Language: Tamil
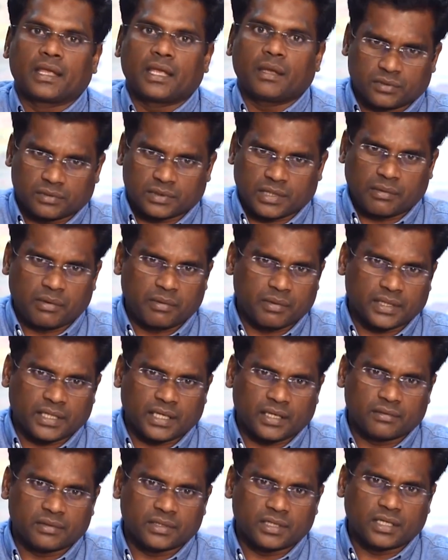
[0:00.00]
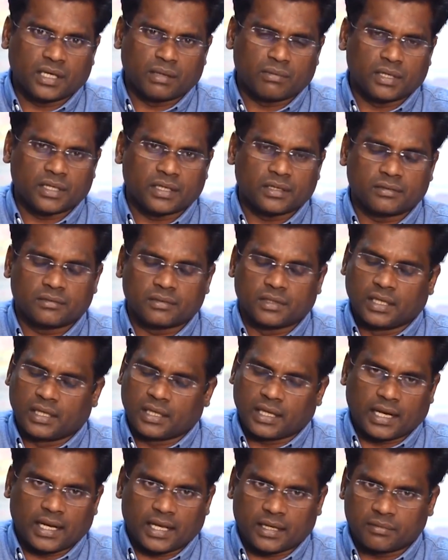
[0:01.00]
இது சமீபத்தில் வந்து நம்மளுக்கு
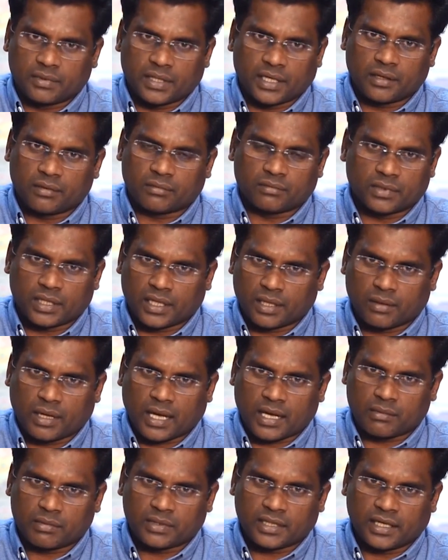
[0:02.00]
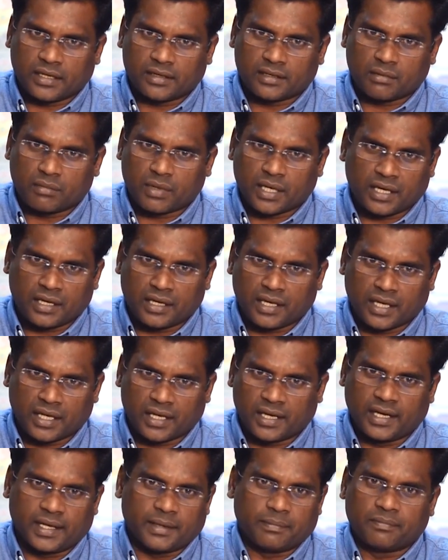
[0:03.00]
எல்லாரும் தெரியும் நீங்கள் ஆரம்பத்தில் இருந்த மாதிரி
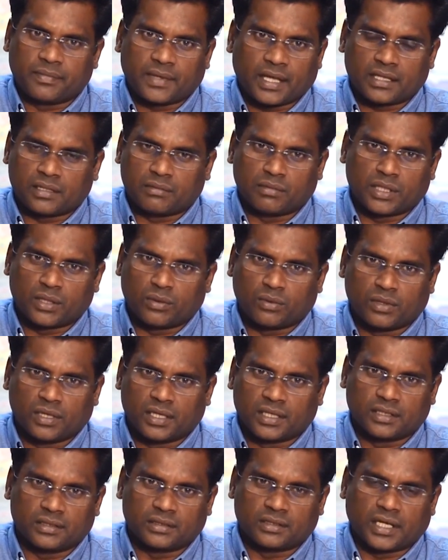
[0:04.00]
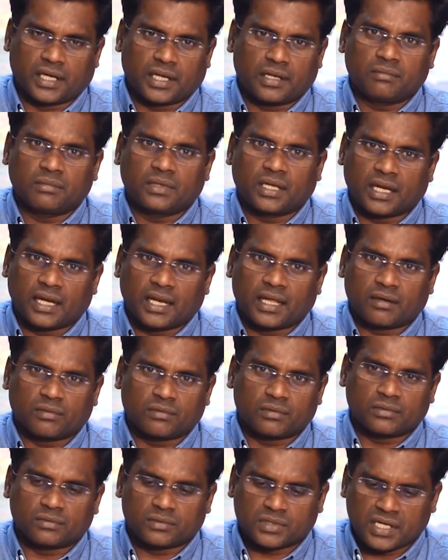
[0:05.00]
நீங்கள் இல்லை அது மட்டும் உங்களுக்கு தெரியும்
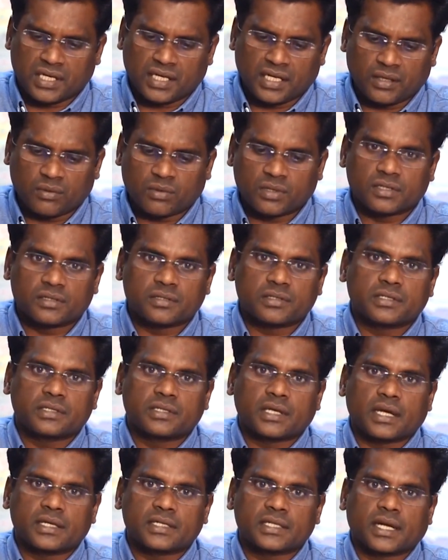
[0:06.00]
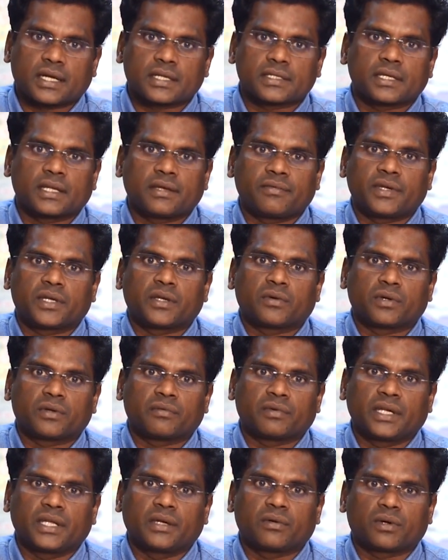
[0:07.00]
எல்லாரும் சின்ன ஒரு சான்ஸ் கிடைச்சாலே வீட்டை
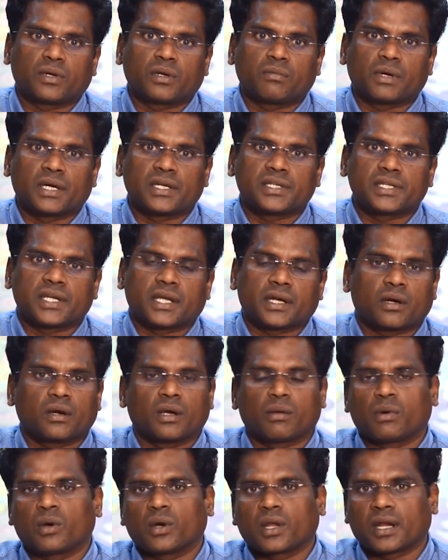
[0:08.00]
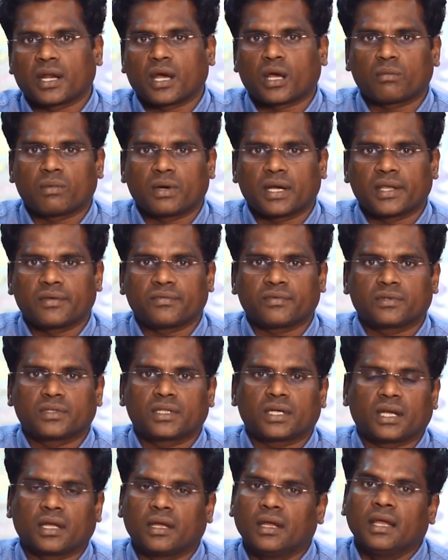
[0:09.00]
விட்டு வெளியே வரணும் மகிழ்ச்சியாக இருக்கும் நம்மளுடைய நார்மல் லைஃப்
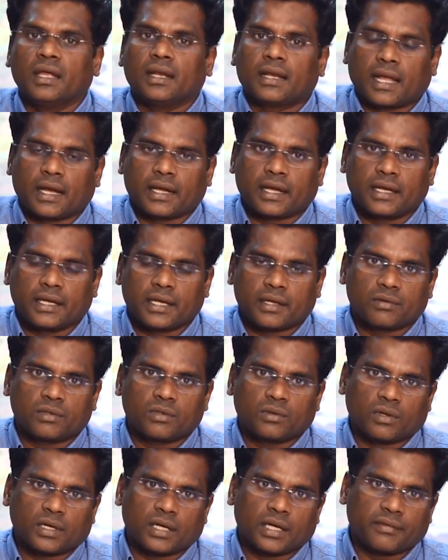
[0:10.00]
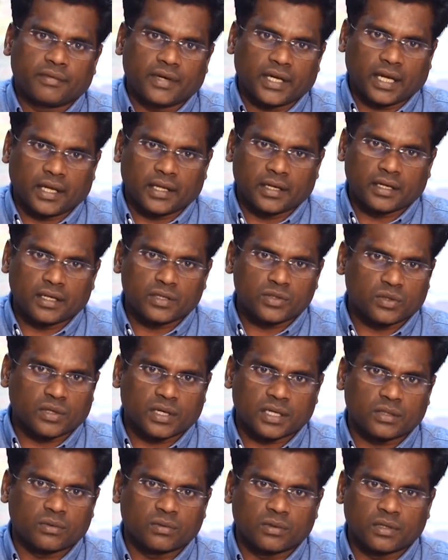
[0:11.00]
வந்திருக்கு நாங்கள் இன்றைக்கி வந்து உங்களெல்லாம் வீட்டில் இருங்கன்னு
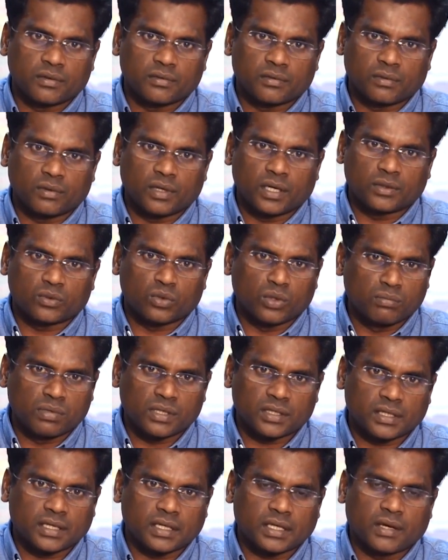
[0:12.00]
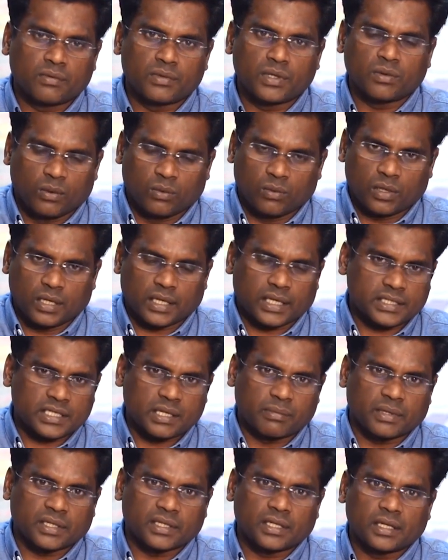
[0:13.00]
சொல்கிறது உங்களை உங்களை துன்புறுத்துறதுக்காக வேண்டிய உங்களை
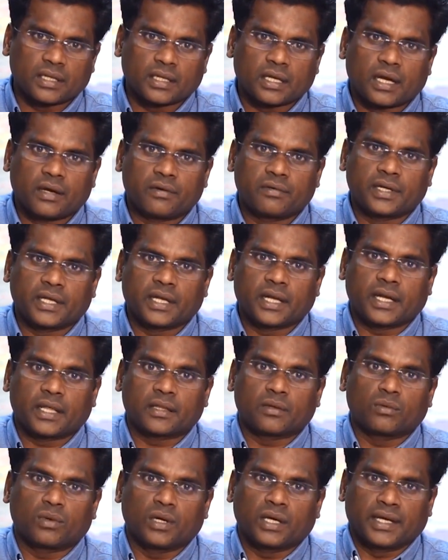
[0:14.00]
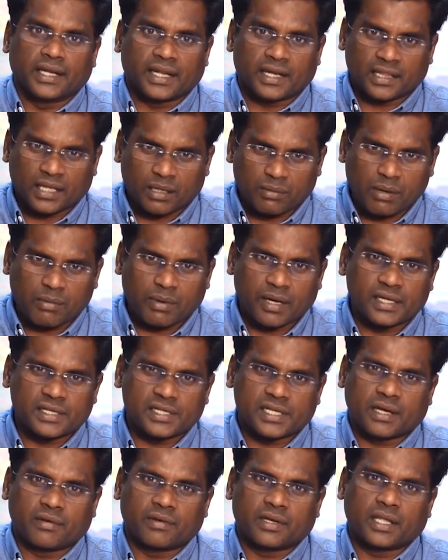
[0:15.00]
கஷ்டப்படுத்துறதுக்காக வேண்டியும் கிடையாது உங்களை நிரந்தரமாக
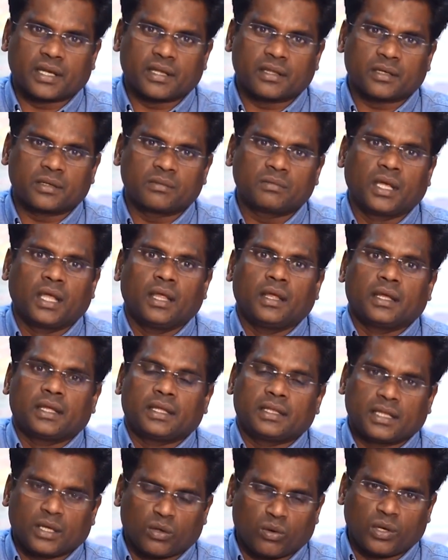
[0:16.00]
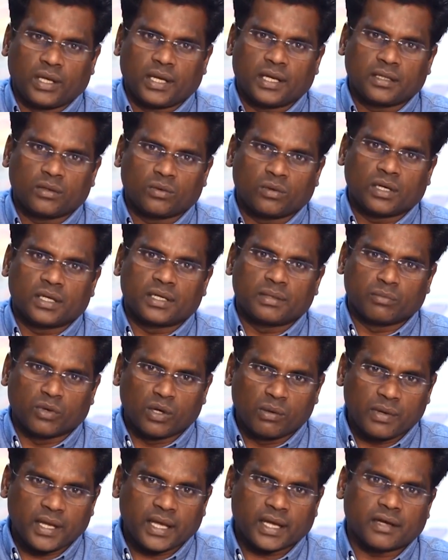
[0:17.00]
மகிழ்ச்சியாக வைக்கிறதுக்கும் இந்த நோயிலிருந்து உங்களை
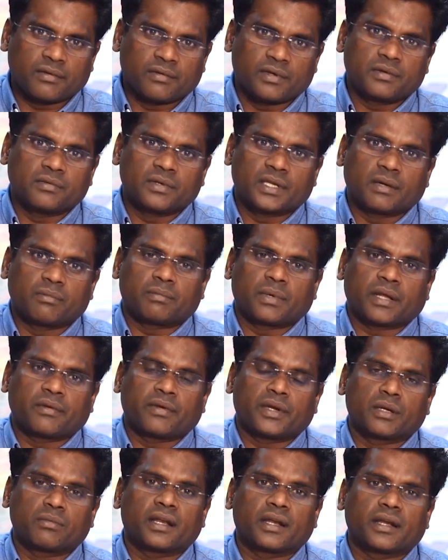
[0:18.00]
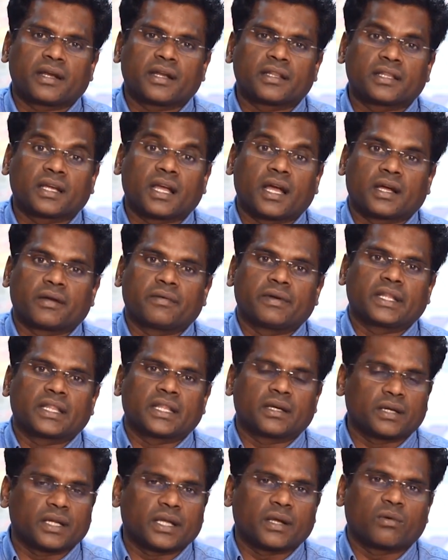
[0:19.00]
முழுமையாக விடுவிக்கப்பட வேண்டும் என்ற எண்ணத்துக்காக வேண்டி
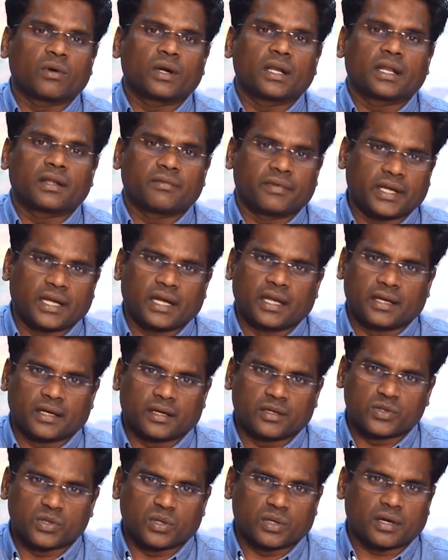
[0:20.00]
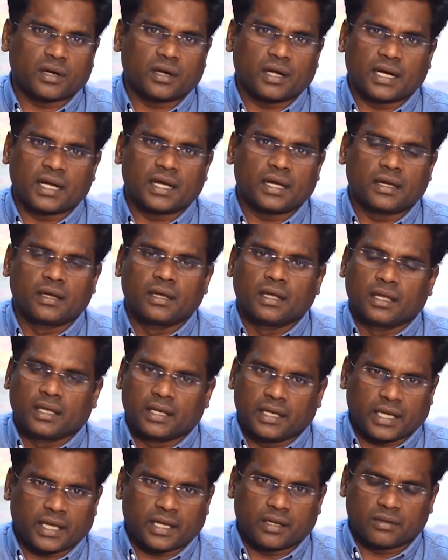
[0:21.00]
தான் இன்றைக்கி உங்களெல்லாம் வீட்டில் இருக்க சொல்கிறோம் ஆனால்
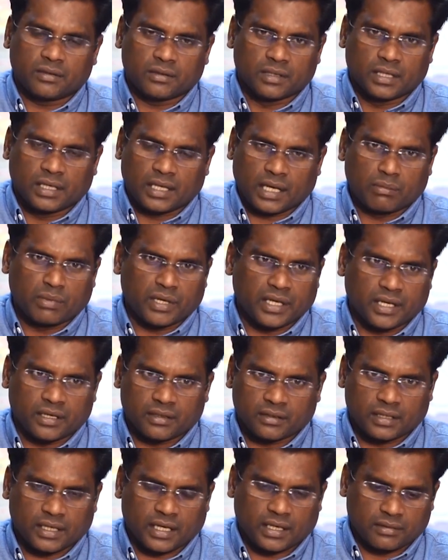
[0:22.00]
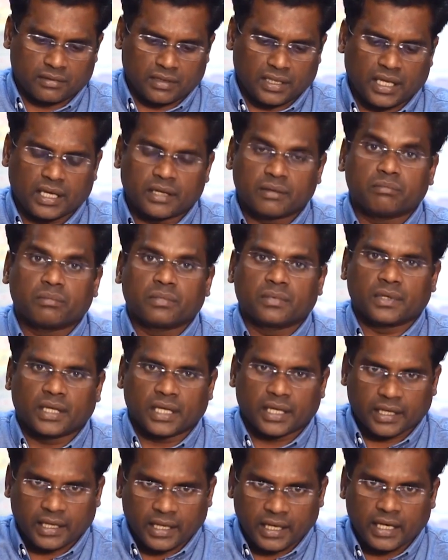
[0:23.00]
இன்றைக்கி நம்ம இங்கே கிர இங்கே
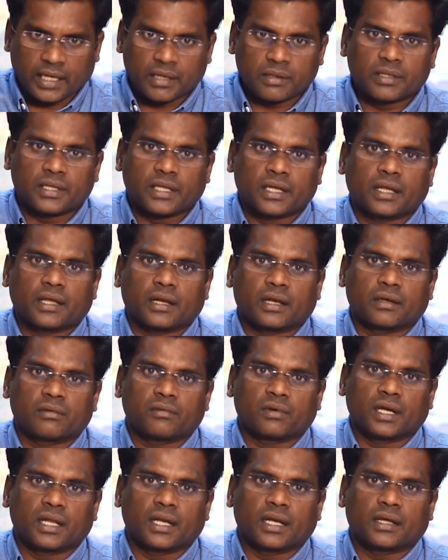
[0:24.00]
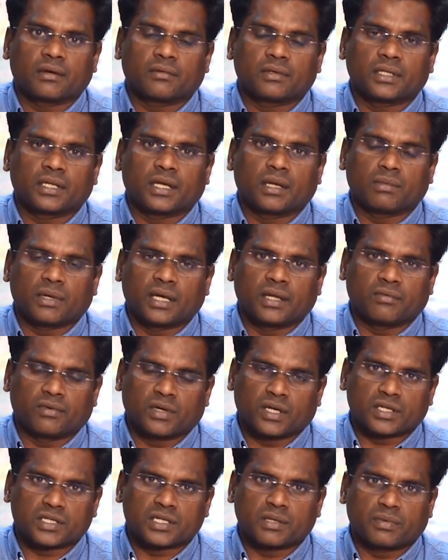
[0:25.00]
இங்கே கீழே இருக்கிறவங்களெல்லாம் வந்து நம்மளாம்
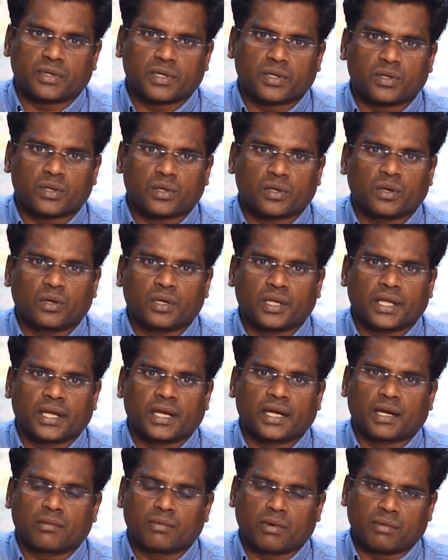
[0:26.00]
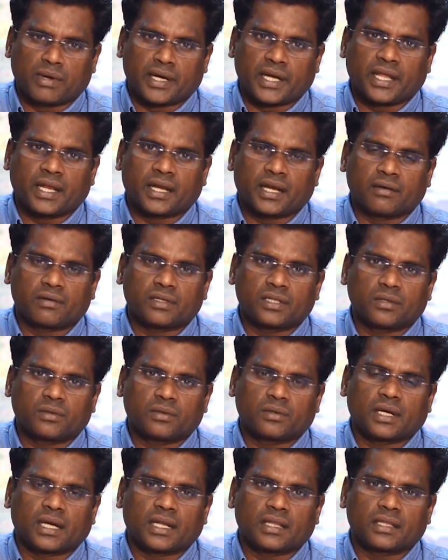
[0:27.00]
இவ்வளோ கஷ்டப்பட்டுருக்கோம் நீங்கள்லாம் நம்ப மாட்டீங்க நான் வந்து
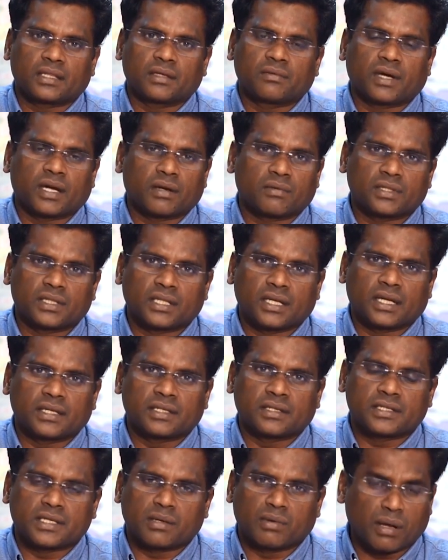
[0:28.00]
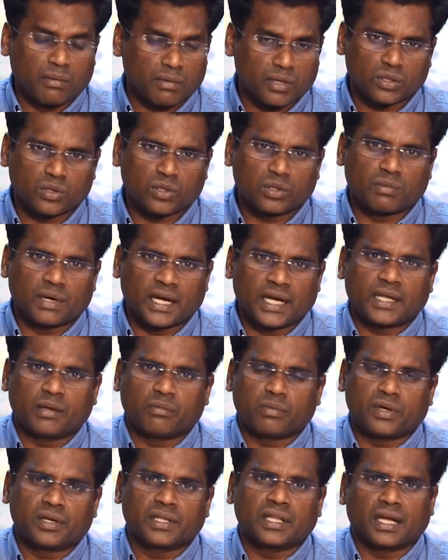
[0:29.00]
கடந்த வாரம் வந்து நான் ஜமனா மருத்துவர் மலைக்கு
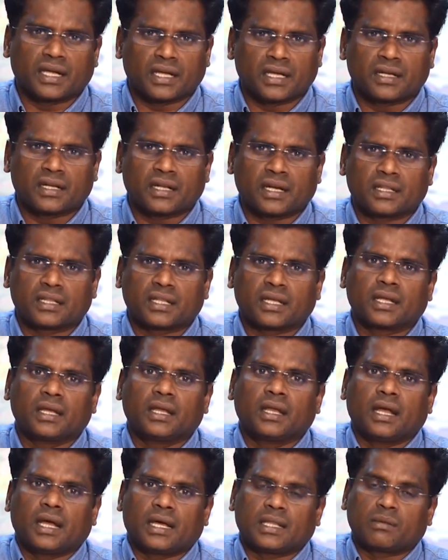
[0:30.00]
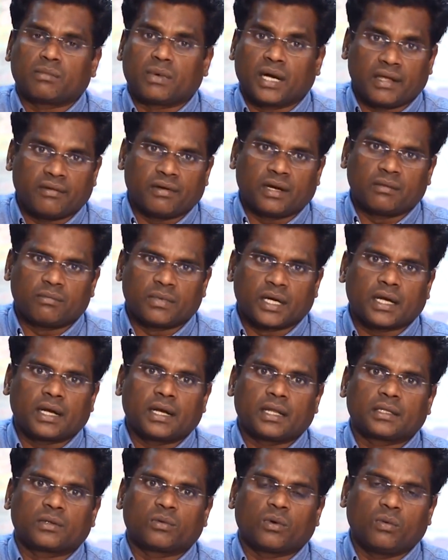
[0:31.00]
போயிருந்தேன் வந்து அங்கே இருக்கிற அந்த அந்த மலைவாழ்
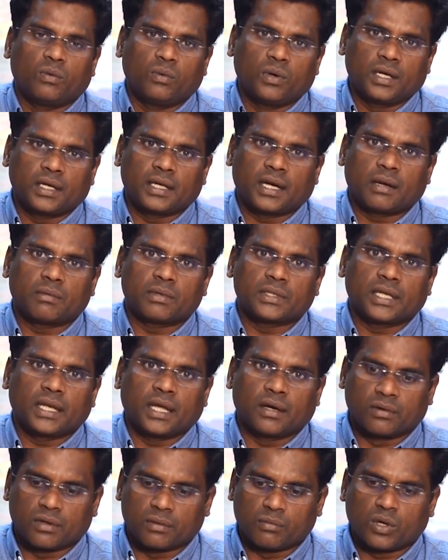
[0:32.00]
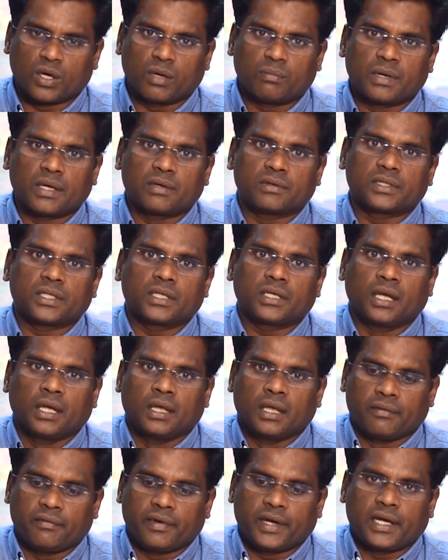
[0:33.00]
மக்கள் அந்த ஒவ்வொரு கிராமத்துலேயும் அவங்க முகப்பில் வந்து
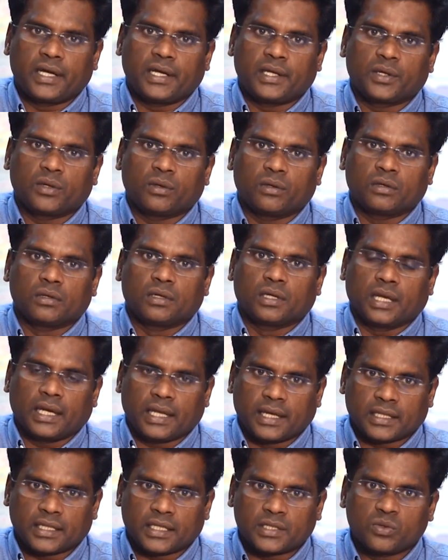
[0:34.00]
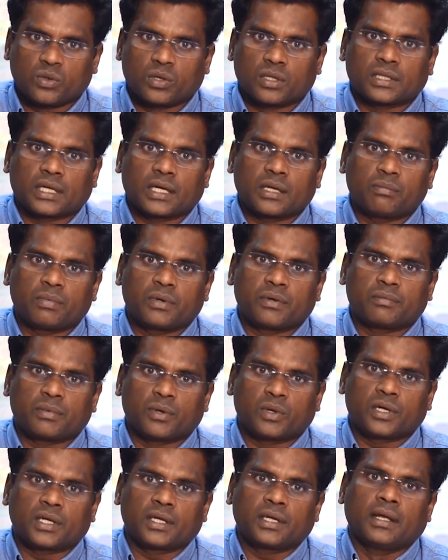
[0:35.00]
வேலியோ இல்லை ஏதாச்சும் ஒரு தடுப்பை
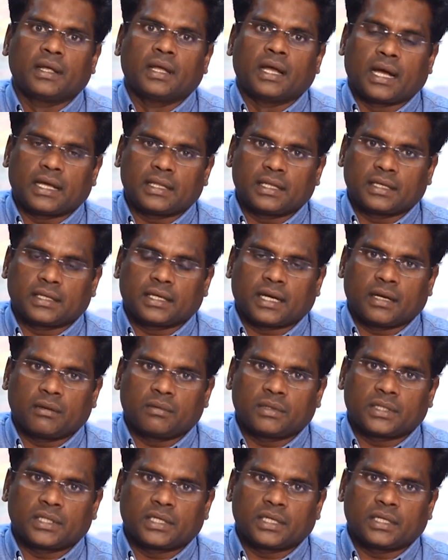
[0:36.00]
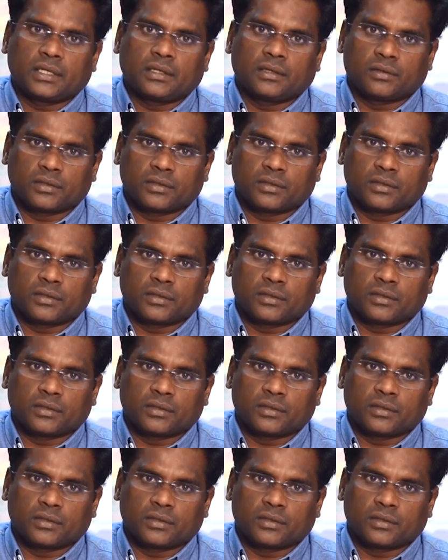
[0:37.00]
போட்டு அந்த கிராமத்தில்